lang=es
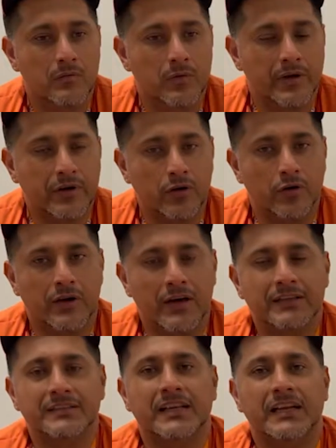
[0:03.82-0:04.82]
Bueno,
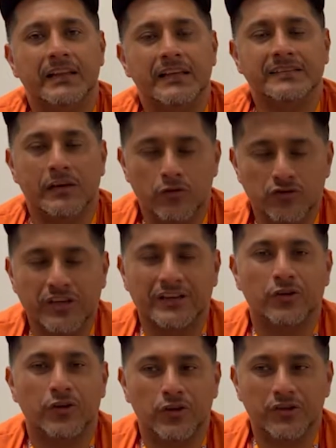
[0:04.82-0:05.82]
antes que nada, saludos a
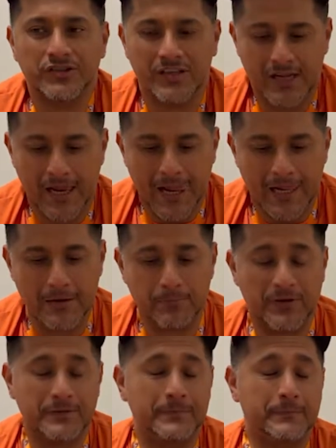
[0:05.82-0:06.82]
todos. Y
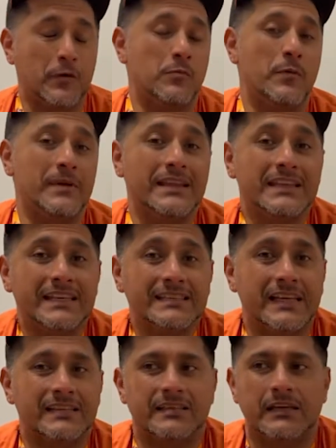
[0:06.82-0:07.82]
pues, como bien
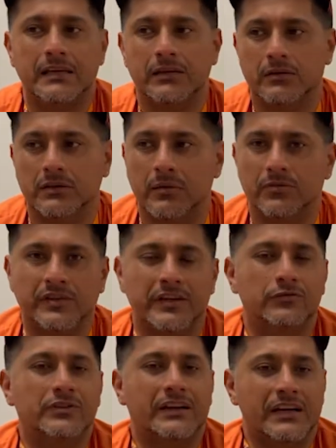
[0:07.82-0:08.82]
dice, sí, estamos
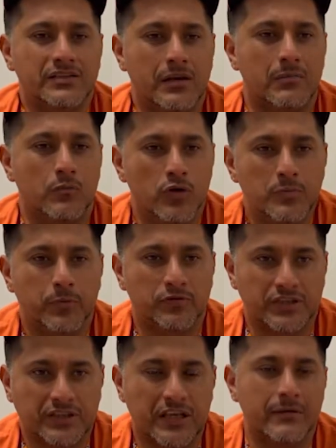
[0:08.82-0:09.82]
teniendo una racha muy
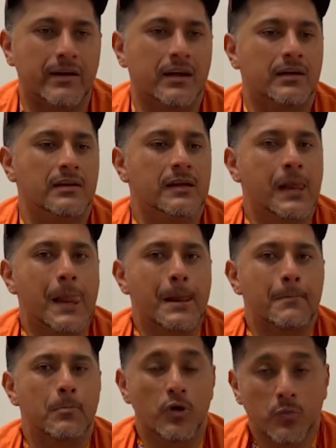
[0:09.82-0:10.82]
positiva,
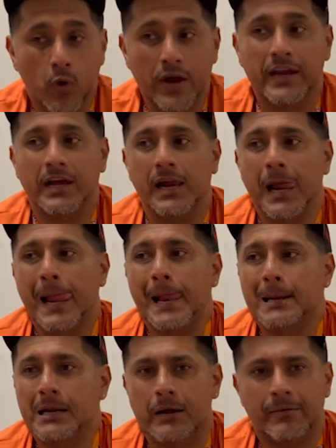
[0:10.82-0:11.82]
muy buena.
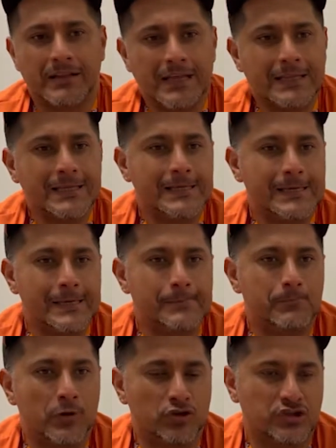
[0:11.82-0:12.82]
La verdad,
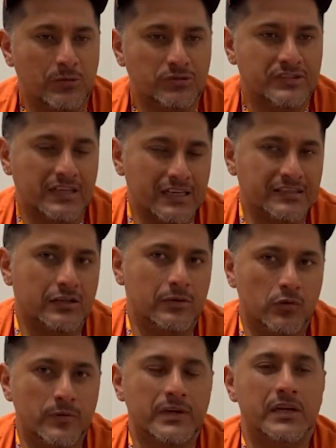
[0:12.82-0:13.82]
eh, los chavos están haciendo
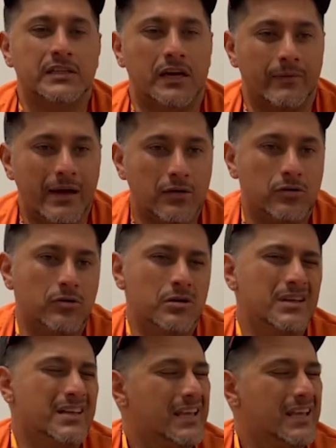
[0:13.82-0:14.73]
muy bien el trabajo.